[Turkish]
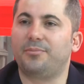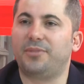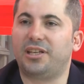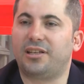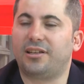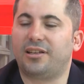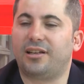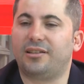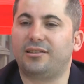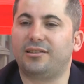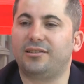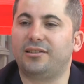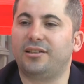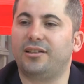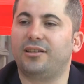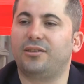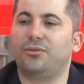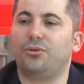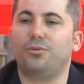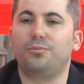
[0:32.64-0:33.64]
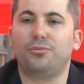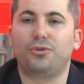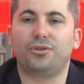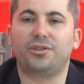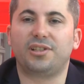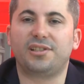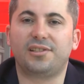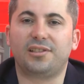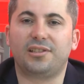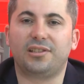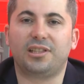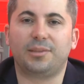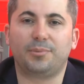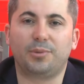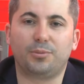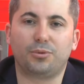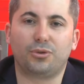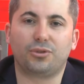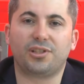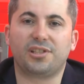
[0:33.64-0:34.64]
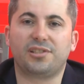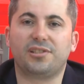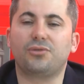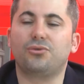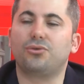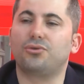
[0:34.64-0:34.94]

Bey ilk geldiğinde ön bölgesiyle tepe bölgesinde